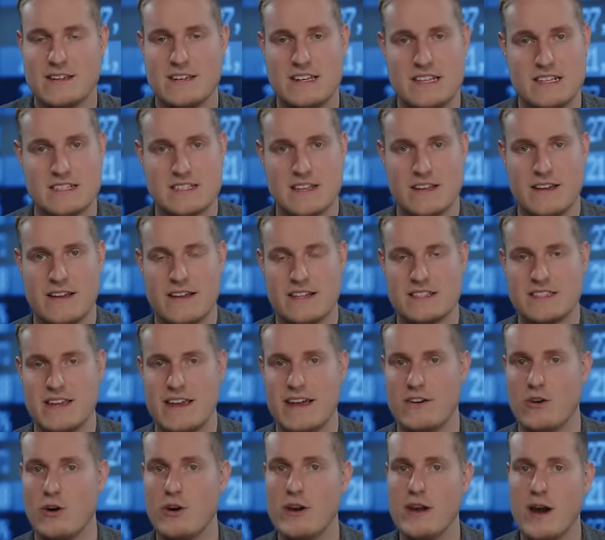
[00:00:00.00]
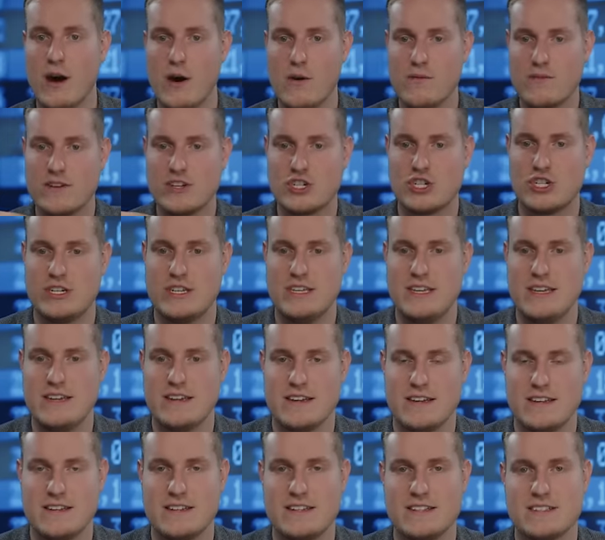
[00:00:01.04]
die ist jetzt eher neu aufgestiegen
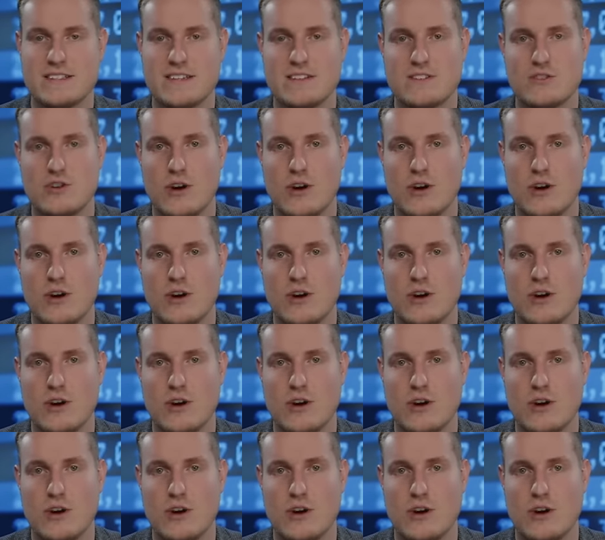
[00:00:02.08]
in diese